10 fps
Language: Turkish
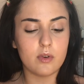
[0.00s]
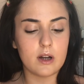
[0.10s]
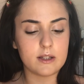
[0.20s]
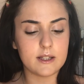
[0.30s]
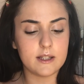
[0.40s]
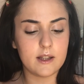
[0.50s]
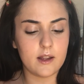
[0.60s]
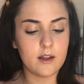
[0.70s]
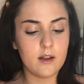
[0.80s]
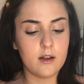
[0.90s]
Bu arada
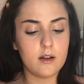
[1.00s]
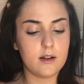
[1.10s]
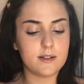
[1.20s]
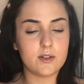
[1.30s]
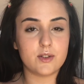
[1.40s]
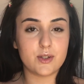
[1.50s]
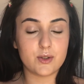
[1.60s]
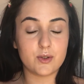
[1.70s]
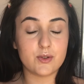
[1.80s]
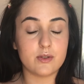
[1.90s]
yine az önce
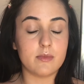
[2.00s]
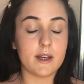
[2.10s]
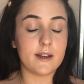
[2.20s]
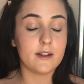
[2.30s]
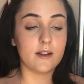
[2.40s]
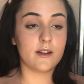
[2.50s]
gözüme